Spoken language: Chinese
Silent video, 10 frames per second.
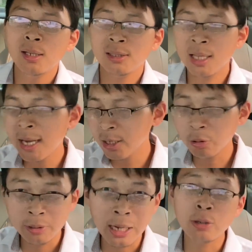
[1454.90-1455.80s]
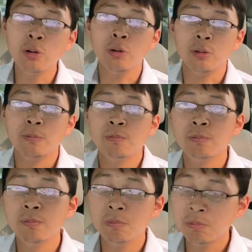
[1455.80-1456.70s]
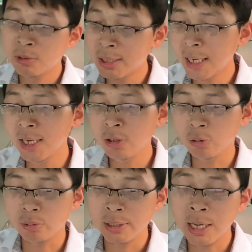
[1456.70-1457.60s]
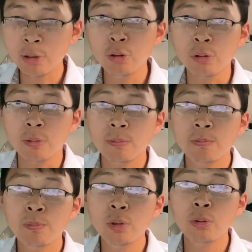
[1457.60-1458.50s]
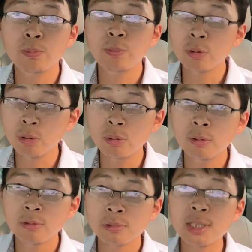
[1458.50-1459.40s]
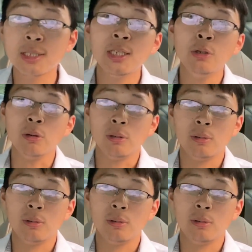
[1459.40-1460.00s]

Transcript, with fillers: 爹有娘有，爹有娘有，不如不如自己有。